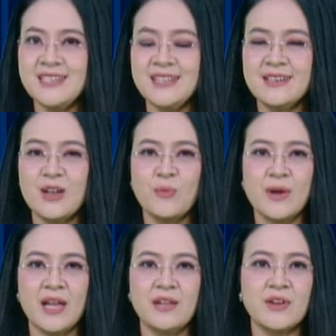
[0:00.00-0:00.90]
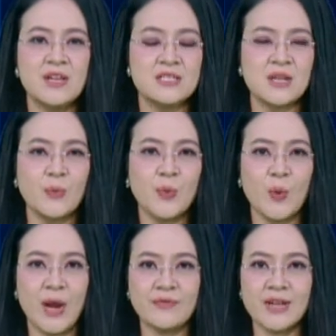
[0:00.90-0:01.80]
Chương trình Công nghệ và đời sống
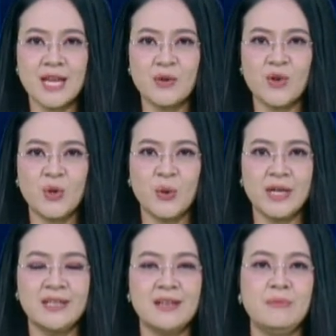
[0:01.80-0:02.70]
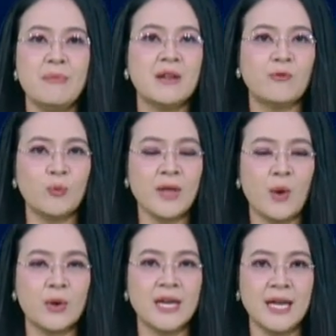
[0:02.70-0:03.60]
của Đài Phát thanh và Truyền hình tỉnh Bà Rịa Vũng
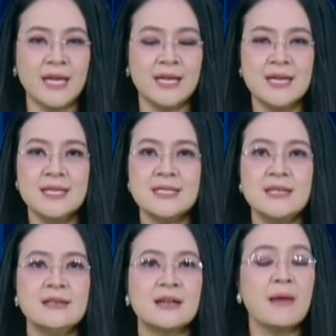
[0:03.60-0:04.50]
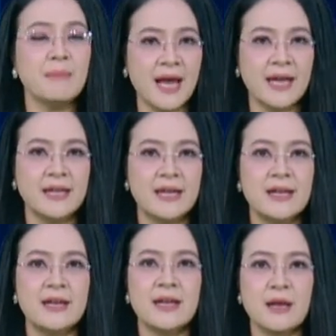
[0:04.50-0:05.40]
Tàu kỳ này xin được khép lại.
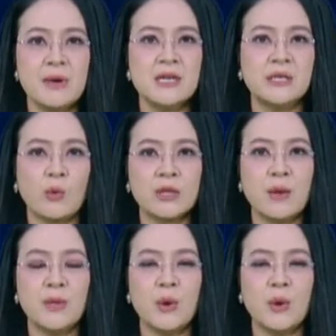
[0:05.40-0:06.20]
Cảm ơn sự quan